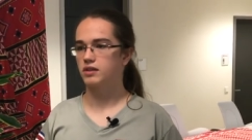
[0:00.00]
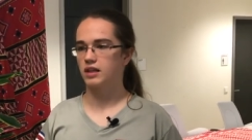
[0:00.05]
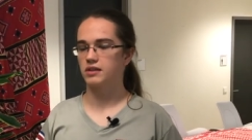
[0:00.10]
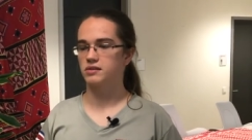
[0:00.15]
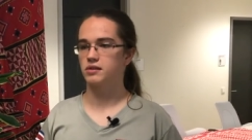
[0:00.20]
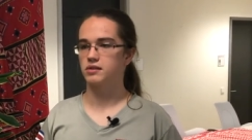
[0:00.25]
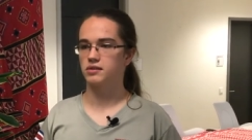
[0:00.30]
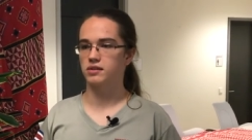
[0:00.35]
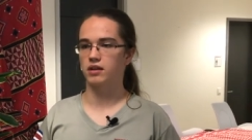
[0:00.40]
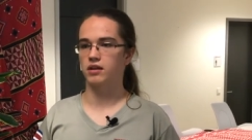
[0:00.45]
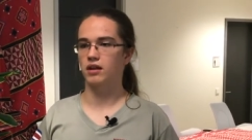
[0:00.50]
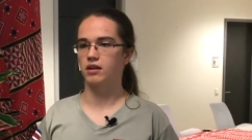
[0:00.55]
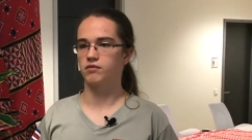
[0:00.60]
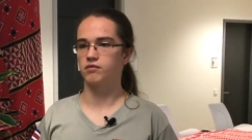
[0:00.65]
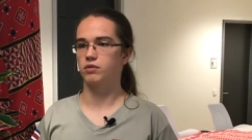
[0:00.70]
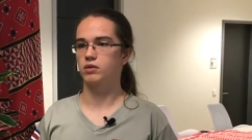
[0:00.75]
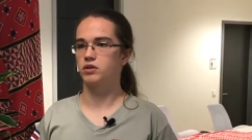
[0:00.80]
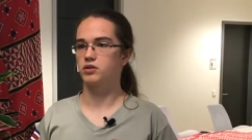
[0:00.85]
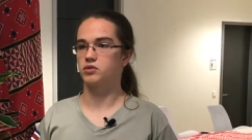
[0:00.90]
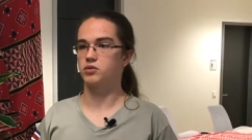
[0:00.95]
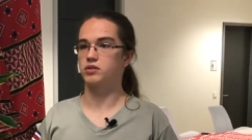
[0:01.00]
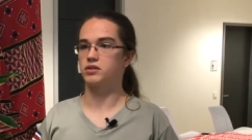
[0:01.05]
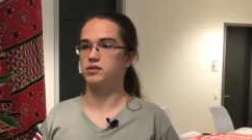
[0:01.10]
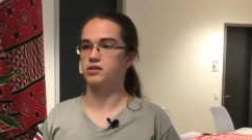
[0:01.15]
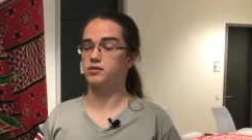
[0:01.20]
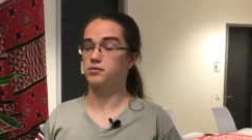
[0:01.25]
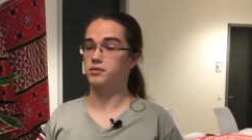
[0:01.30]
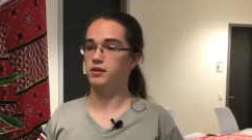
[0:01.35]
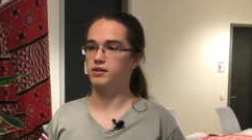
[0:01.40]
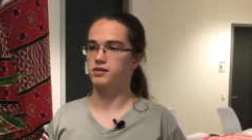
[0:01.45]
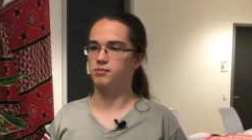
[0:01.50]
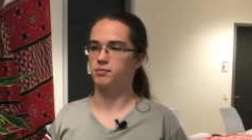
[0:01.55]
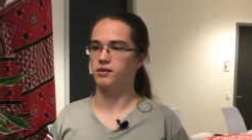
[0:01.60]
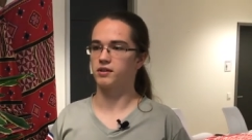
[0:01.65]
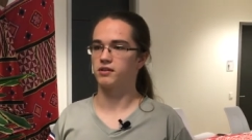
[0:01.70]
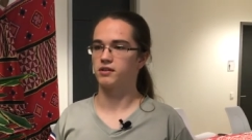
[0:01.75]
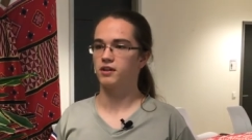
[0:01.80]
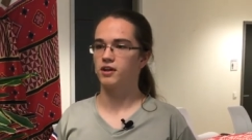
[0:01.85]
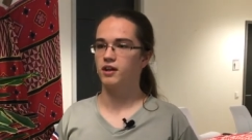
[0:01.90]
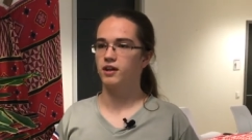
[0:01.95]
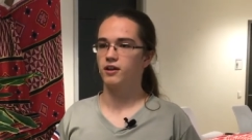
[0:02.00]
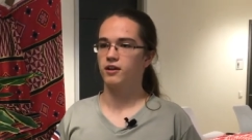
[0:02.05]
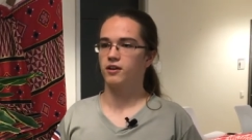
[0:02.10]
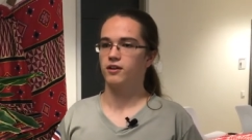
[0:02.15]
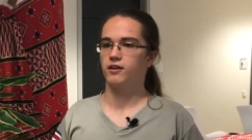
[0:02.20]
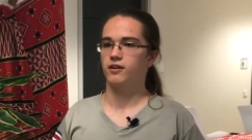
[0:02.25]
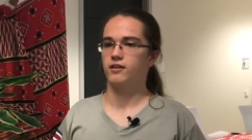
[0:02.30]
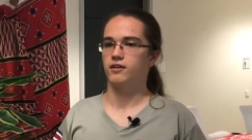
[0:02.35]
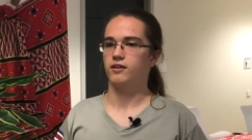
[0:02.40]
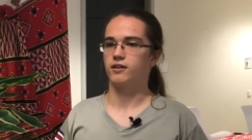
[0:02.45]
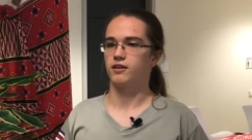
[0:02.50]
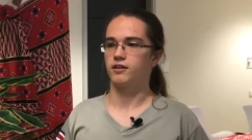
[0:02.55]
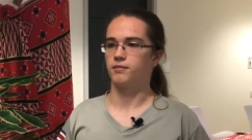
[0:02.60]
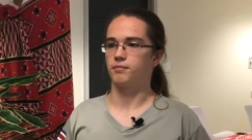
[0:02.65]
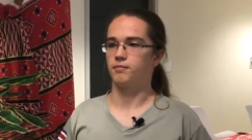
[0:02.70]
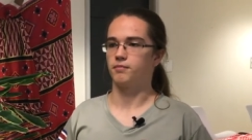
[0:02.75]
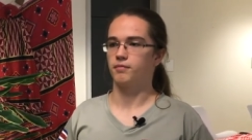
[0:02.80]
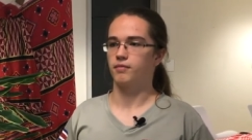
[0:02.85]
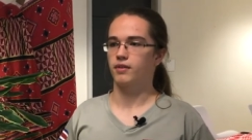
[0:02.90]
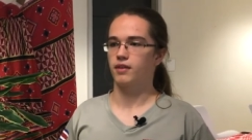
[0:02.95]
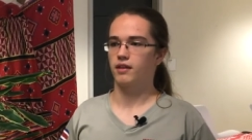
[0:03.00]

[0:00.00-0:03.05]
dass es dann halt wirklich so ist, dass man ähm,